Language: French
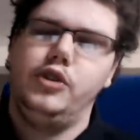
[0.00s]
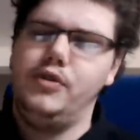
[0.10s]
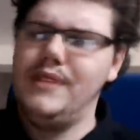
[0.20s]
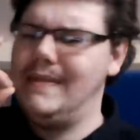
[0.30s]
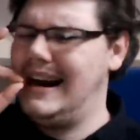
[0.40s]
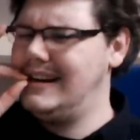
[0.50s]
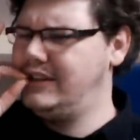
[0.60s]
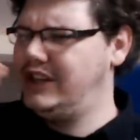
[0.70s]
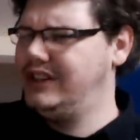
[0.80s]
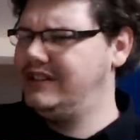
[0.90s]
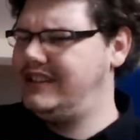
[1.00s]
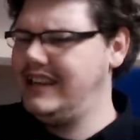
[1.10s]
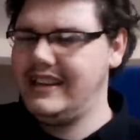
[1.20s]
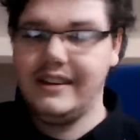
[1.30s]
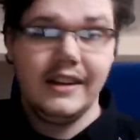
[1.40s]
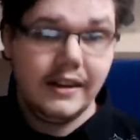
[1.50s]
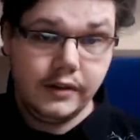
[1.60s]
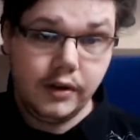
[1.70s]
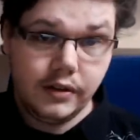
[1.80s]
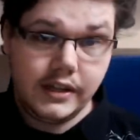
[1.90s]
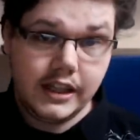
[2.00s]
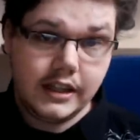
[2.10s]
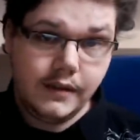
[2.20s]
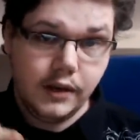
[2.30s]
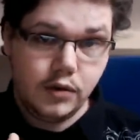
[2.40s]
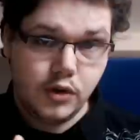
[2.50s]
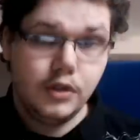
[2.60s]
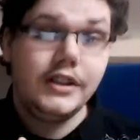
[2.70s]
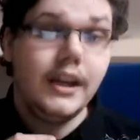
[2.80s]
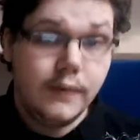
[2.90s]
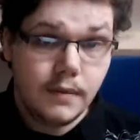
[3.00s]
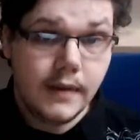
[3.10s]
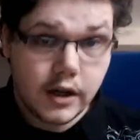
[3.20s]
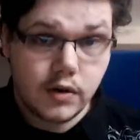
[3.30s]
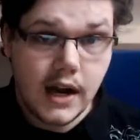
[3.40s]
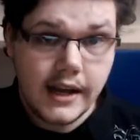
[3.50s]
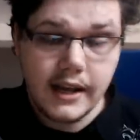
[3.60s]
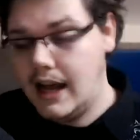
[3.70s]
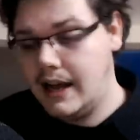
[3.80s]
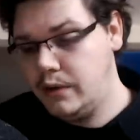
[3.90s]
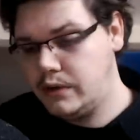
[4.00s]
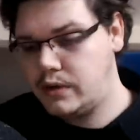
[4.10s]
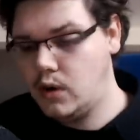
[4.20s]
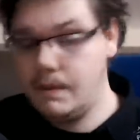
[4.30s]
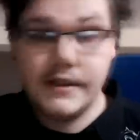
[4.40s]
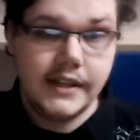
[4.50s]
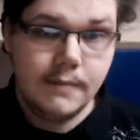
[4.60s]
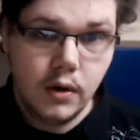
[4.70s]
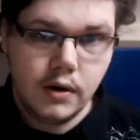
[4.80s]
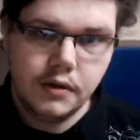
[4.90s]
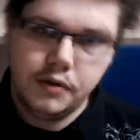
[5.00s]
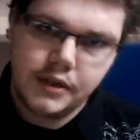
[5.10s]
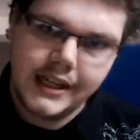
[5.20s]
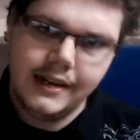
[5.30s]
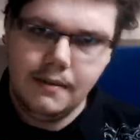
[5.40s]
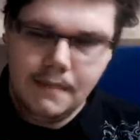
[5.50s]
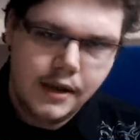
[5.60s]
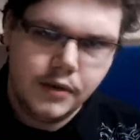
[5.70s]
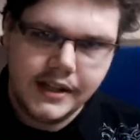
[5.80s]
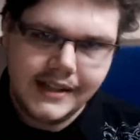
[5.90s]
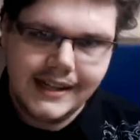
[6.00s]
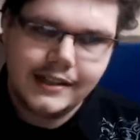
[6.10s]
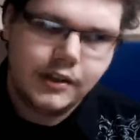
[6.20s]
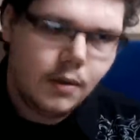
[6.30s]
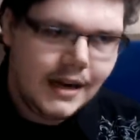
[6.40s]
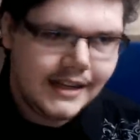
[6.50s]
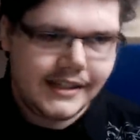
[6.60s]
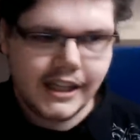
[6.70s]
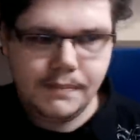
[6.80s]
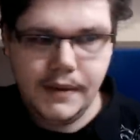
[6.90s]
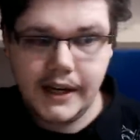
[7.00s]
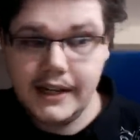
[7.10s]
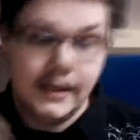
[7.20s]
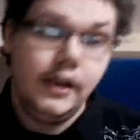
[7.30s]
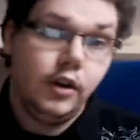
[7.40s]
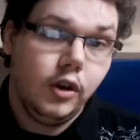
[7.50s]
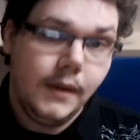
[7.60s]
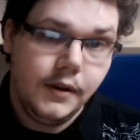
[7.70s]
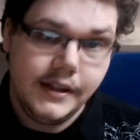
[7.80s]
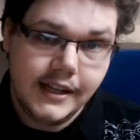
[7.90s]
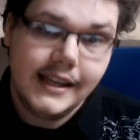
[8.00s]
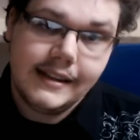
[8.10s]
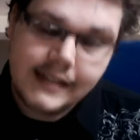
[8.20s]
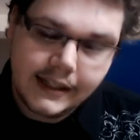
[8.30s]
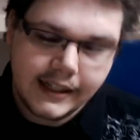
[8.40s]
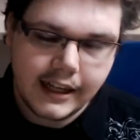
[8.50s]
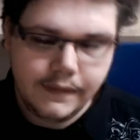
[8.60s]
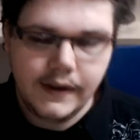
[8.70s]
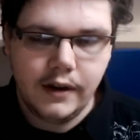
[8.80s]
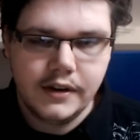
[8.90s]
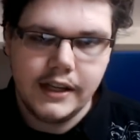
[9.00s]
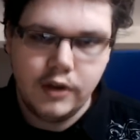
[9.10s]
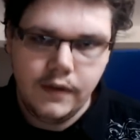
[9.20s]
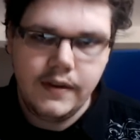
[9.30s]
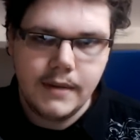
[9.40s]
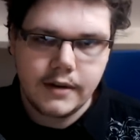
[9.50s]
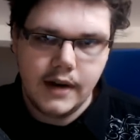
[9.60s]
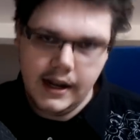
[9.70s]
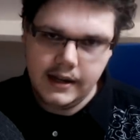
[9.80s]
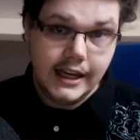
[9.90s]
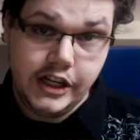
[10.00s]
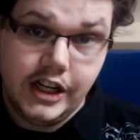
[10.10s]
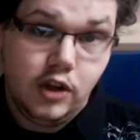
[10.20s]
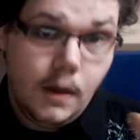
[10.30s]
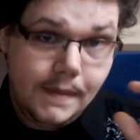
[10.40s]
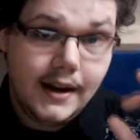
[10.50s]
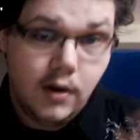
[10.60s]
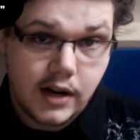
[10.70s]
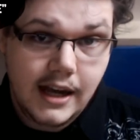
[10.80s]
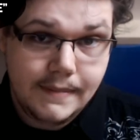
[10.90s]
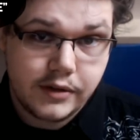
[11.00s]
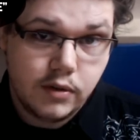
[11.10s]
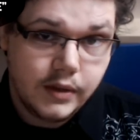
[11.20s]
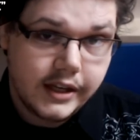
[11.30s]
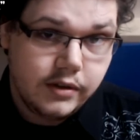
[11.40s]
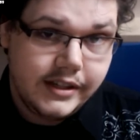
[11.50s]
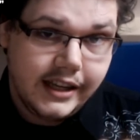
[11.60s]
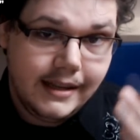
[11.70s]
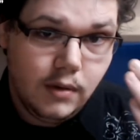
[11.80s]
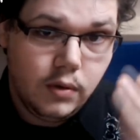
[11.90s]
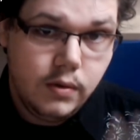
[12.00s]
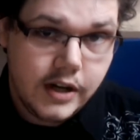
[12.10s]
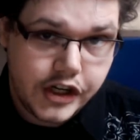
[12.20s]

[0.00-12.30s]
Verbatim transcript: je suis même à Dante, Dante qui vient du jeu Devil May Cry, un autre beat'em duquel Bayonetta semble assez inspiré. D'ailleurs, dans Bayonetta, il y a certaines références à Devil May Cry. Et j'adore parler anglais parce que mon accent est certainement nul à